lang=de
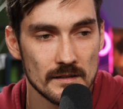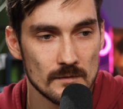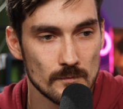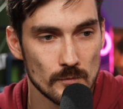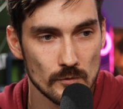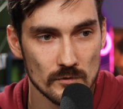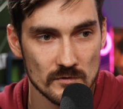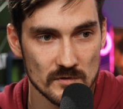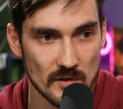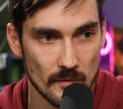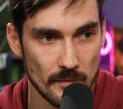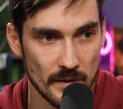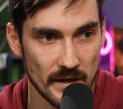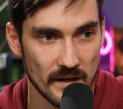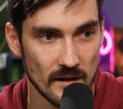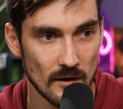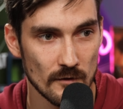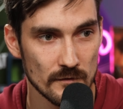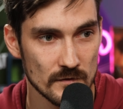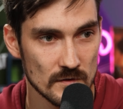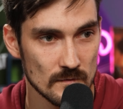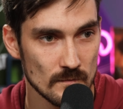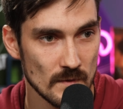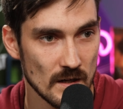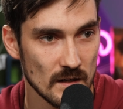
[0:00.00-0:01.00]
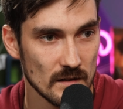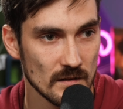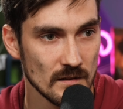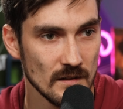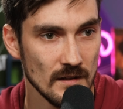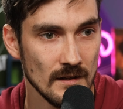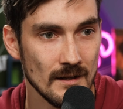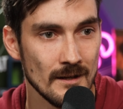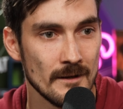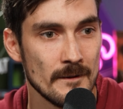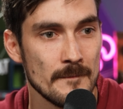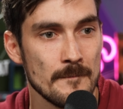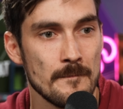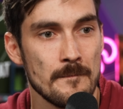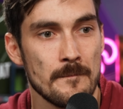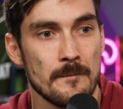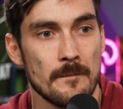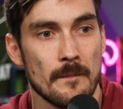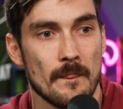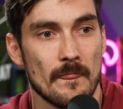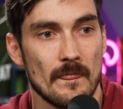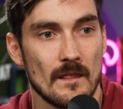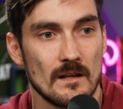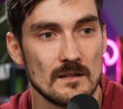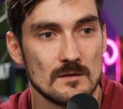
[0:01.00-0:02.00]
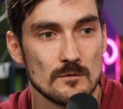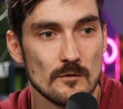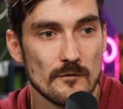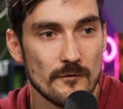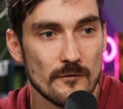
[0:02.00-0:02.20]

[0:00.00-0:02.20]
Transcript: ein Booster-Pack aufzumachen. So